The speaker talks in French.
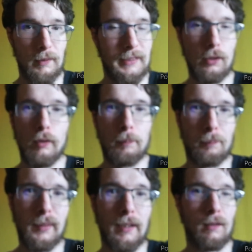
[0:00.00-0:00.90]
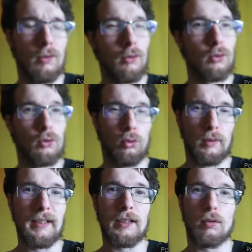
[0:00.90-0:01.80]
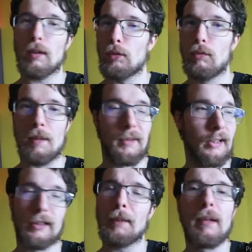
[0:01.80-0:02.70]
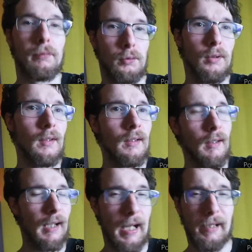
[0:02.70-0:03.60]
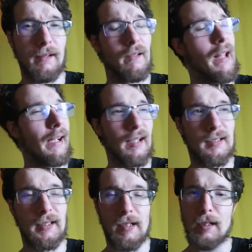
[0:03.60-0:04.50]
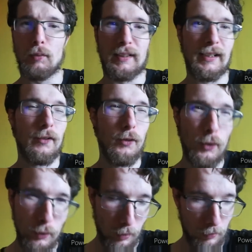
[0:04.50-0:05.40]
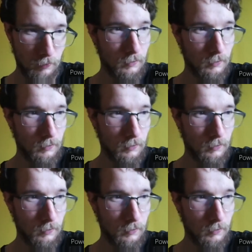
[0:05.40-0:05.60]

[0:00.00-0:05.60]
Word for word: C'est le pire de toute l'histoire de l'OM. J'ai jamais vu un, latéral aussi nul.